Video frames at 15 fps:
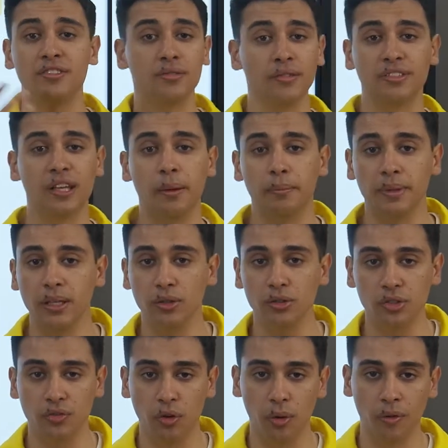y
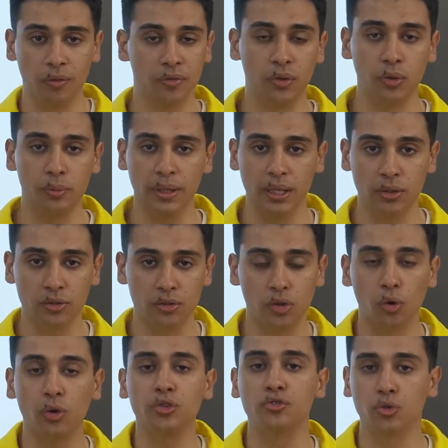90 grados durante
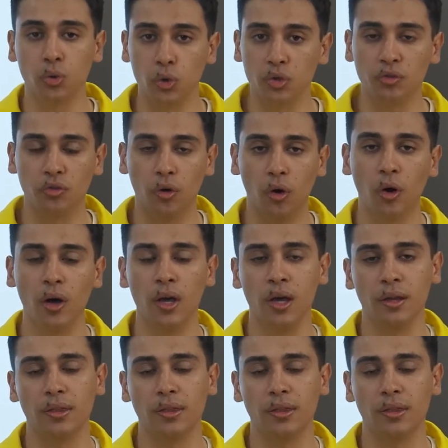algunos minutos,